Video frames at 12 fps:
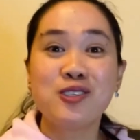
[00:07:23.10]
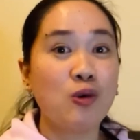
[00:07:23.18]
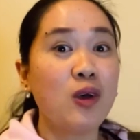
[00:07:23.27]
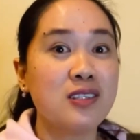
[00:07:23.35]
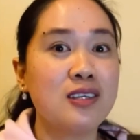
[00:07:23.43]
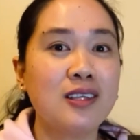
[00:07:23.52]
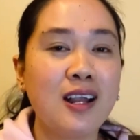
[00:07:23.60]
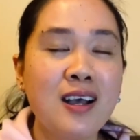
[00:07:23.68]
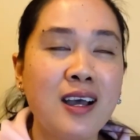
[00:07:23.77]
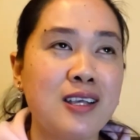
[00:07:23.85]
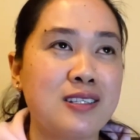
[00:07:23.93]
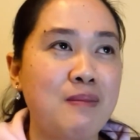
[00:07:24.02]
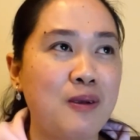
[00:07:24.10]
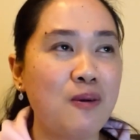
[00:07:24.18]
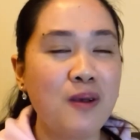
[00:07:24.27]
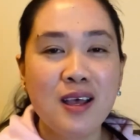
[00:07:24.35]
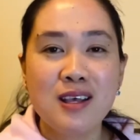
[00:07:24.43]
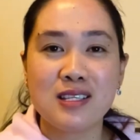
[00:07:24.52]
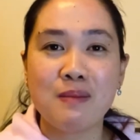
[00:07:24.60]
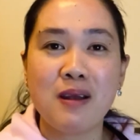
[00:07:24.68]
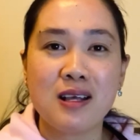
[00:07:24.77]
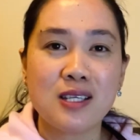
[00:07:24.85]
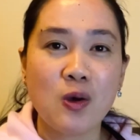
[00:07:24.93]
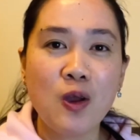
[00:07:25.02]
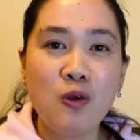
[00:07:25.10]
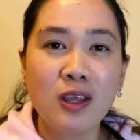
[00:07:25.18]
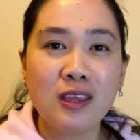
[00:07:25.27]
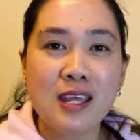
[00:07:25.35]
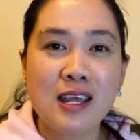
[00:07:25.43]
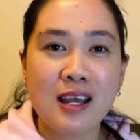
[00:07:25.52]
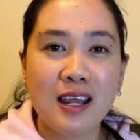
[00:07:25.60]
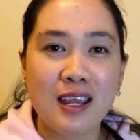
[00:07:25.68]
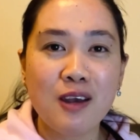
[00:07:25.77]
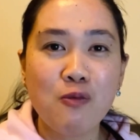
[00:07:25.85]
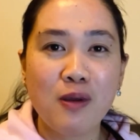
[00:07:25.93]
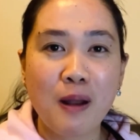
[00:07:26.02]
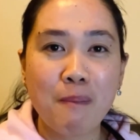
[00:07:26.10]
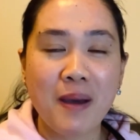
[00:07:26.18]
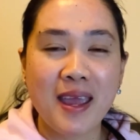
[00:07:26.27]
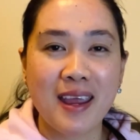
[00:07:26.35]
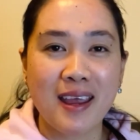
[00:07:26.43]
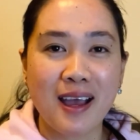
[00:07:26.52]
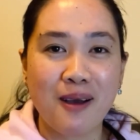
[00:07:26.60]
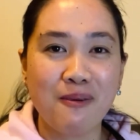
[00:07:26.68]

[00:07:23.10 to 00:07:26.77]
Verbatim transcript: So, as in talaga guys, sabi ko, sabi ng asawa ko, ano yan, tigil na yan, walang pahinga.